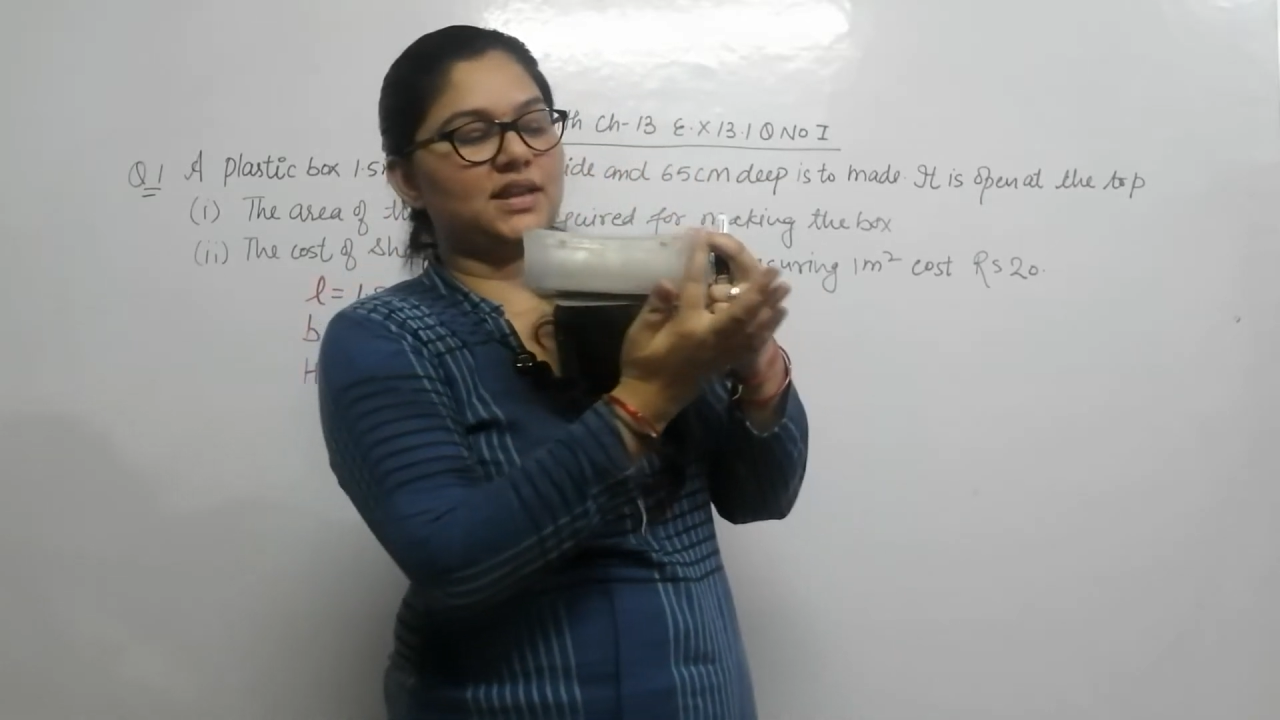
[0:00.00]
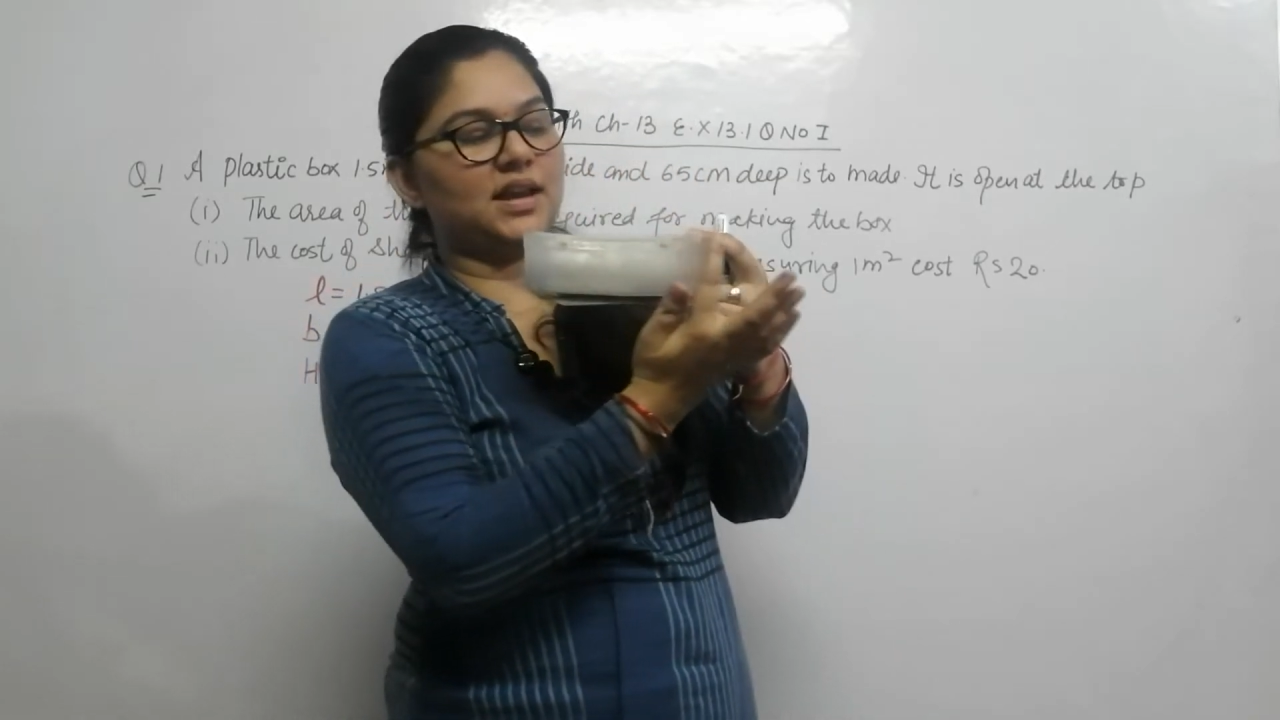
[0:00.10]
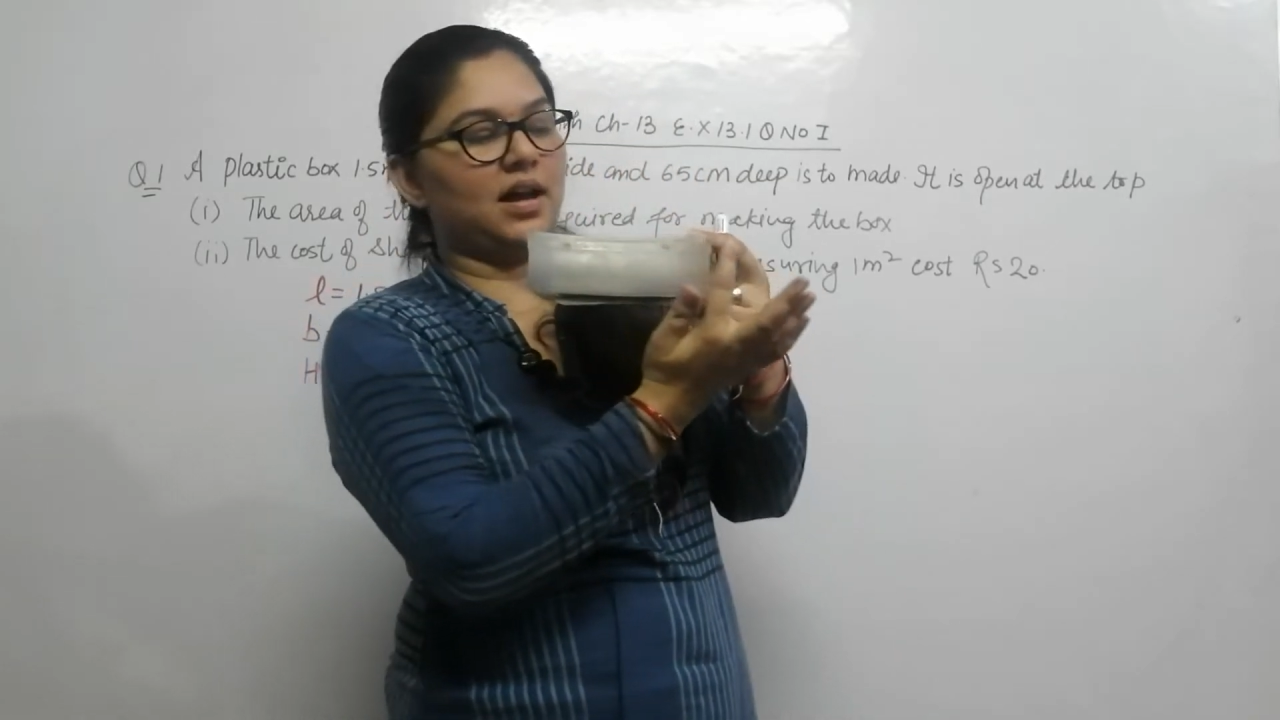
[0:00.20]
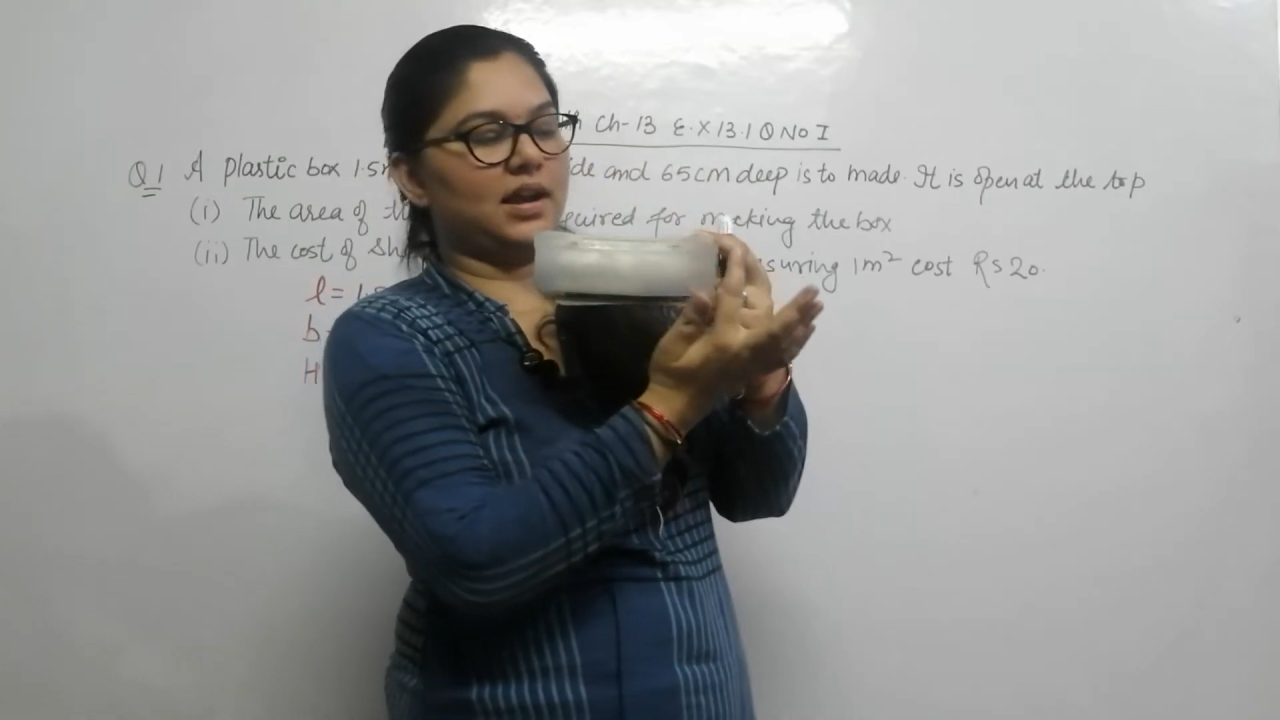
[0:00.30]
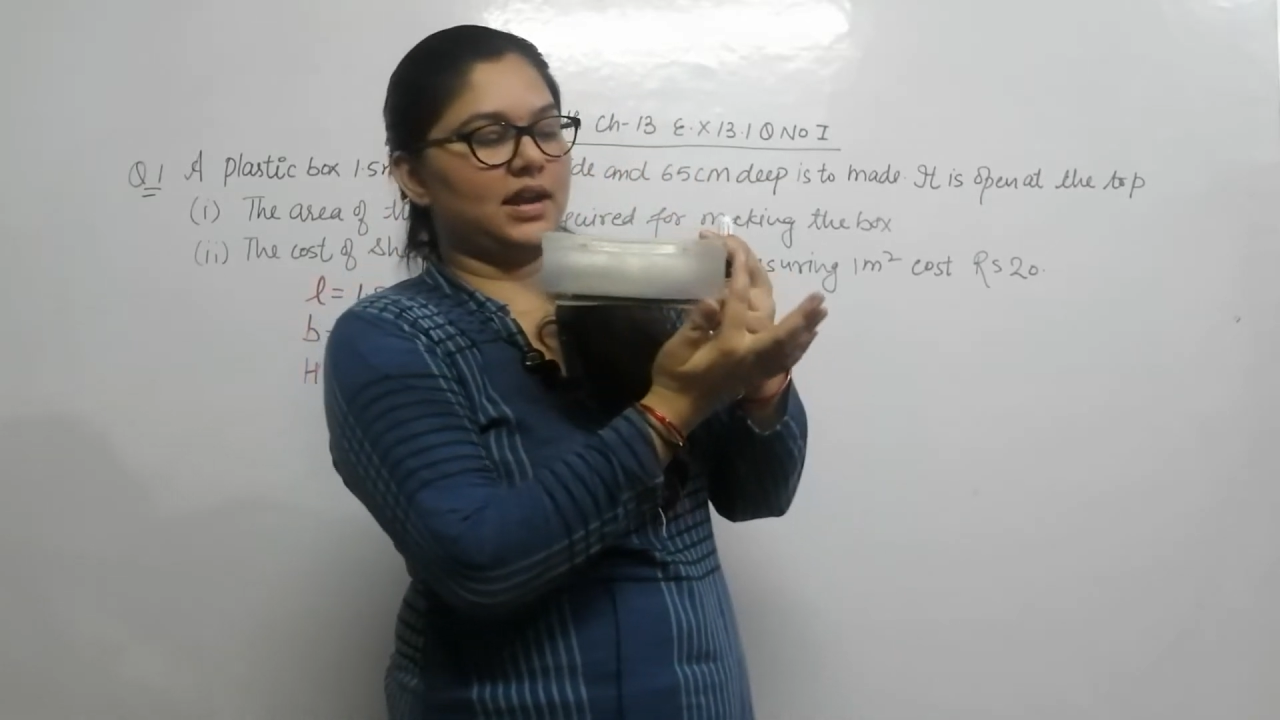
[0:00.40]

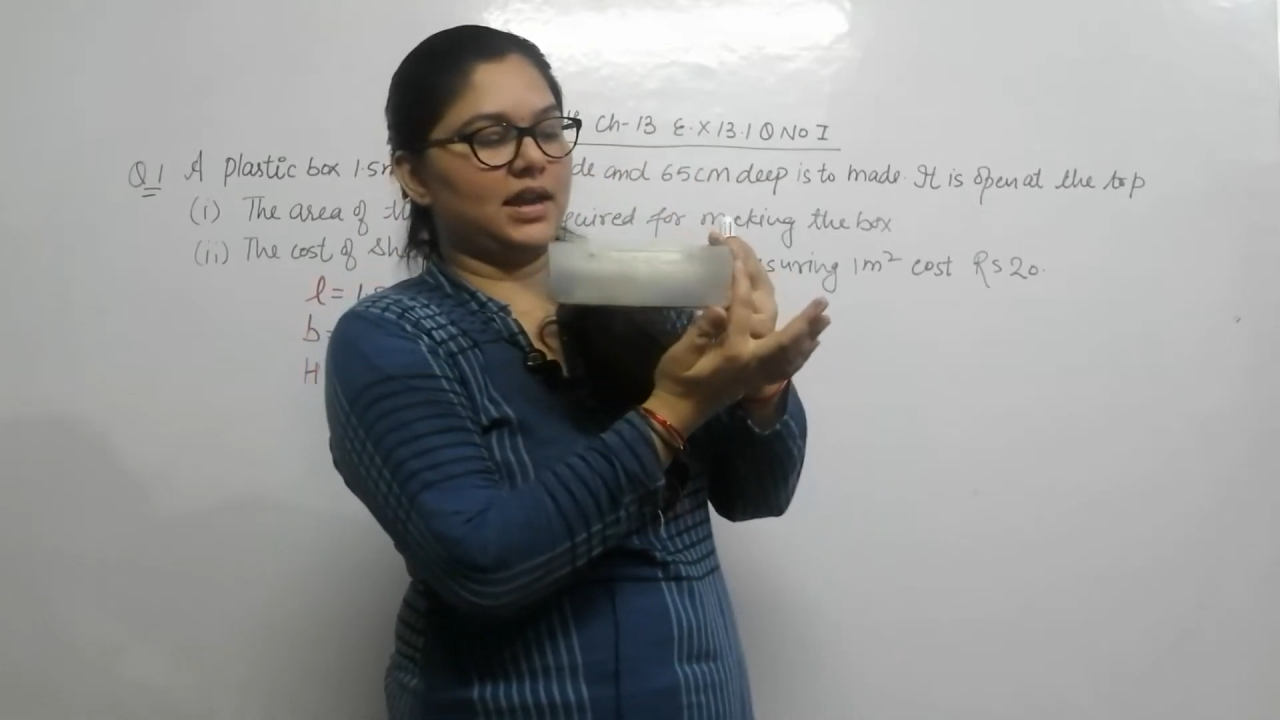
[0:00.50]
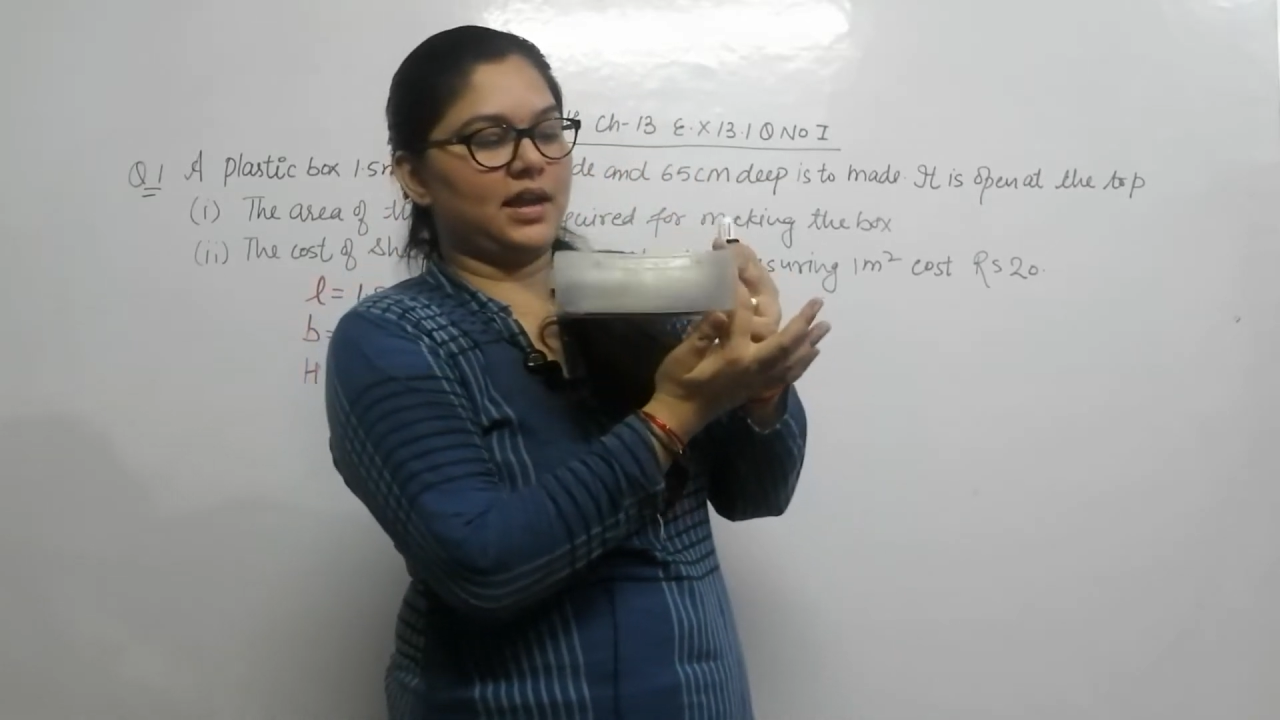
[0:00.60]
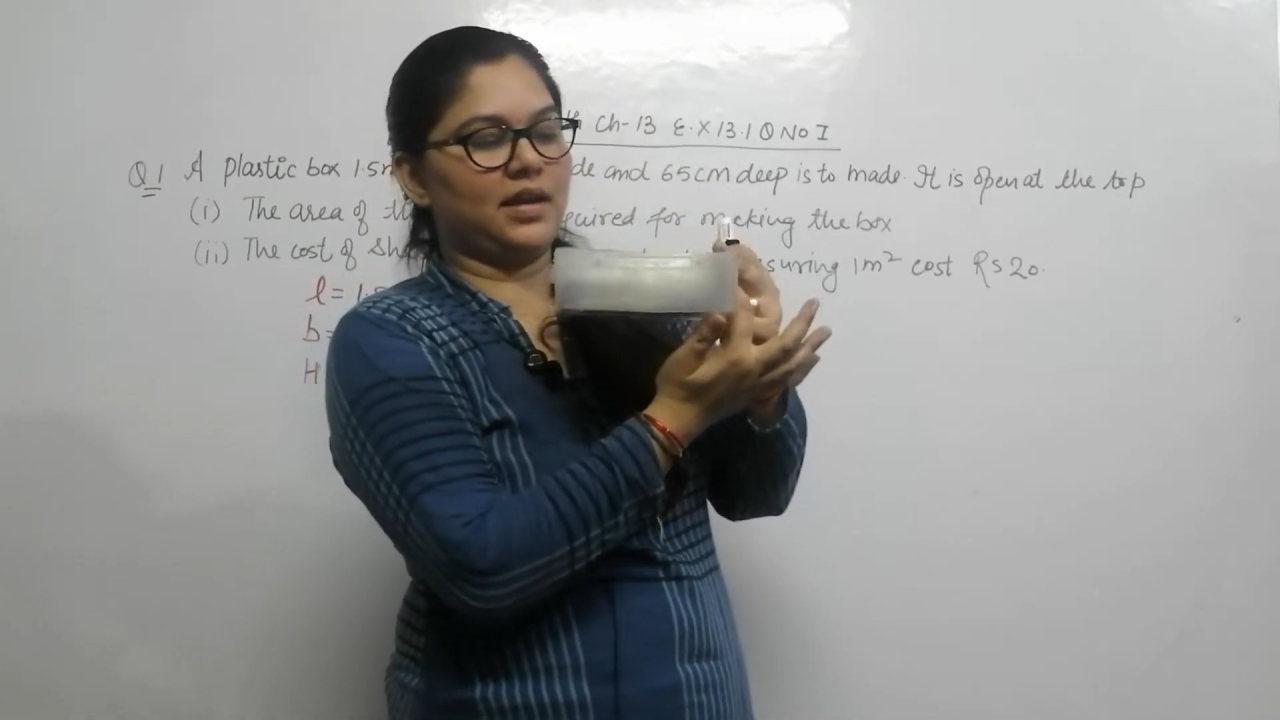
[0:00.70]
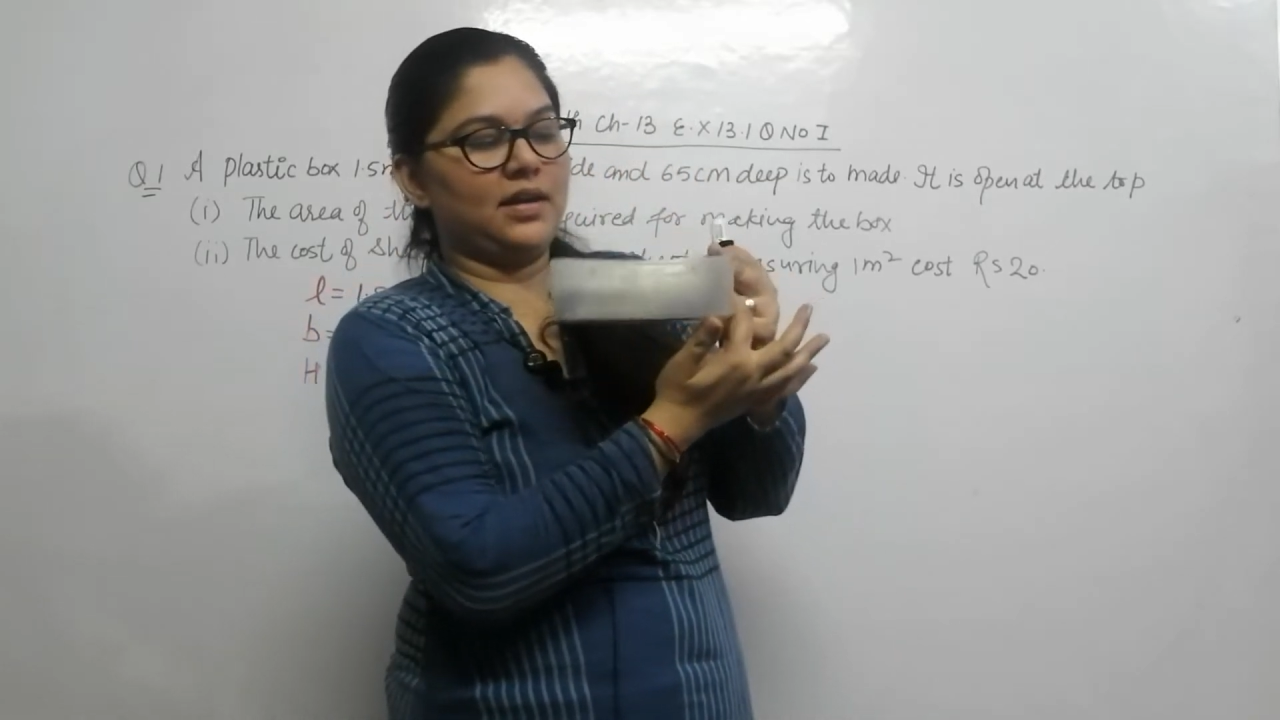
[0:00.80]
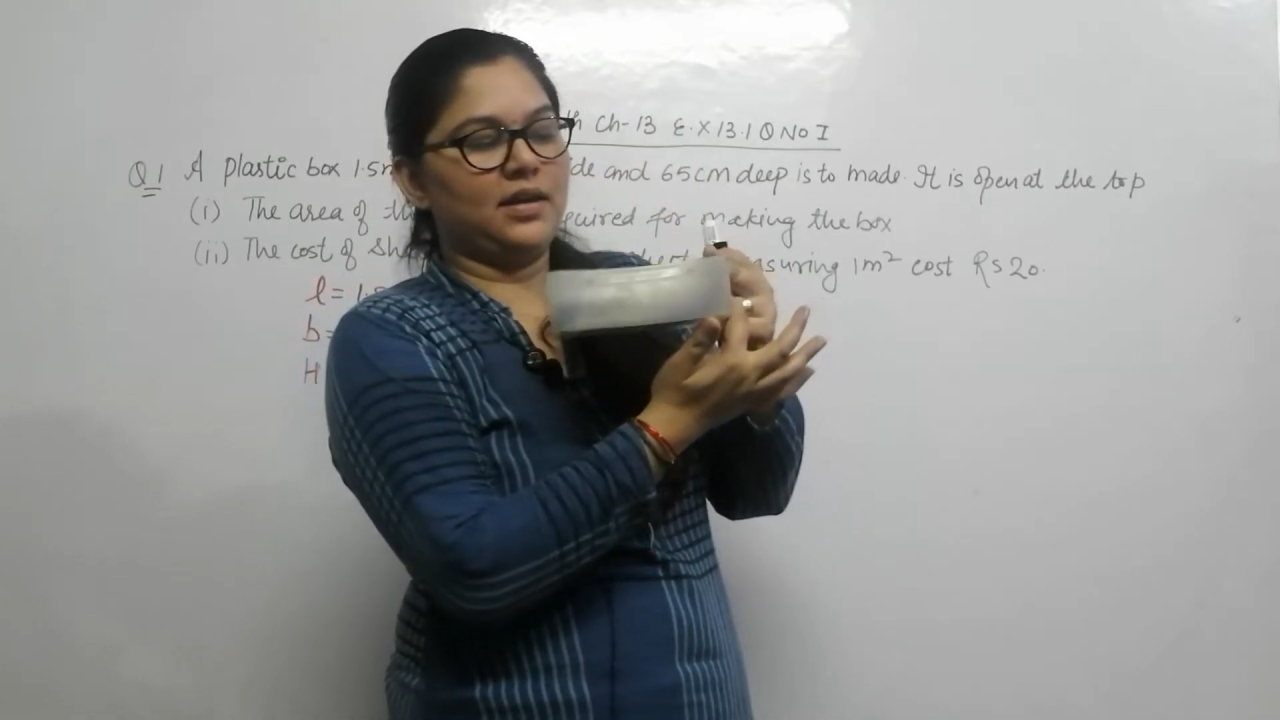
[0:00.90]
निकालनी है